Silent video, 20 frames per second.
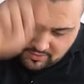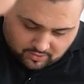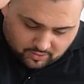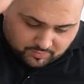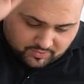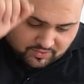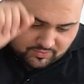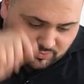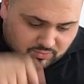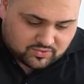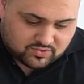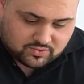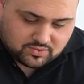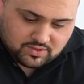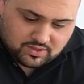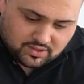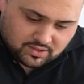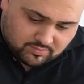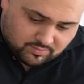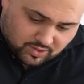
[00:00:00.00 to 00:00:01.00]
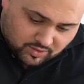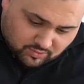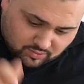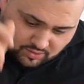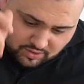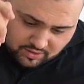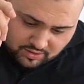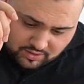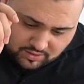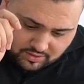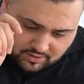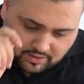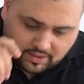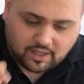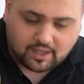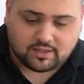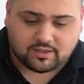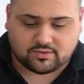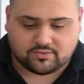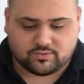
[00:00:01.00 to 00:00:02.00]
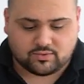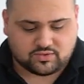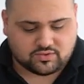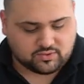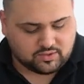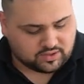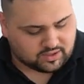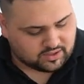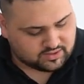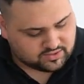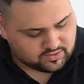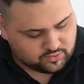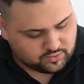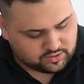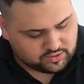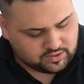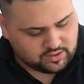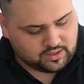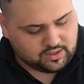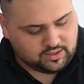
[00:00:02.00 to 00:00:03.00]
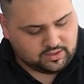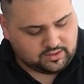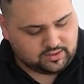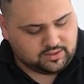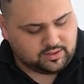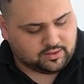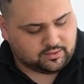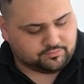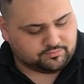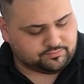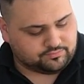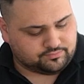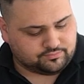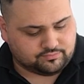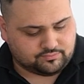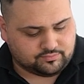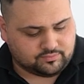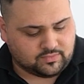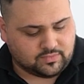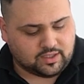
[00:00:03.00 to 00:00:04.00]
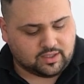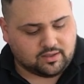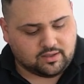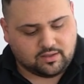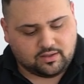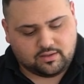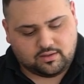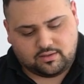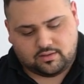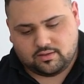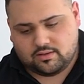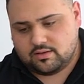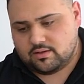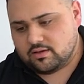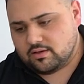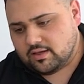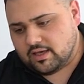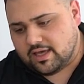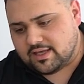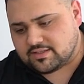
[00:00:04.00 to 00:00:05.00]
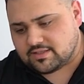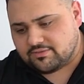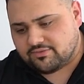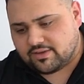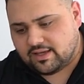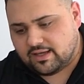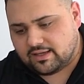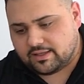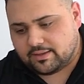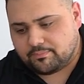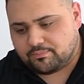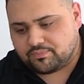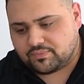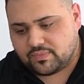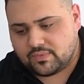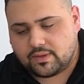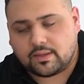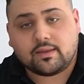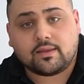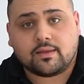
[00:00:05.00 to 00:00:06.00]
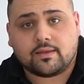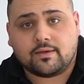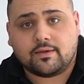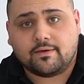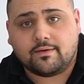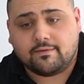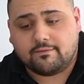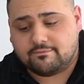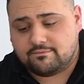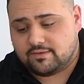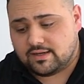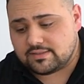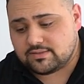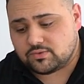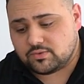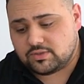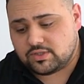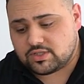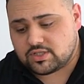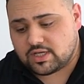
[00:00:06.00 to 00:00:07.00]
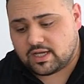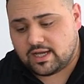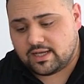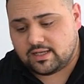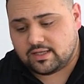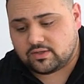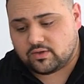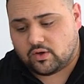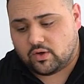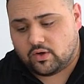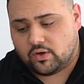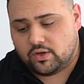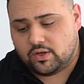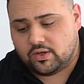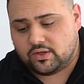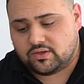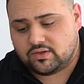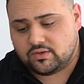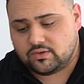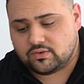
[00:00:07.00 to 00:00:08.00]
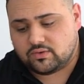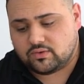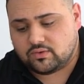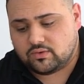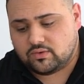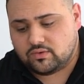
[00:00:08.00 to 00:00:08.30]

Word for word: ob das funktioniert. Mal gucken. Ja, das funktioniert ganz gut. Hier. Erste Frage. Was unterscheidet euch,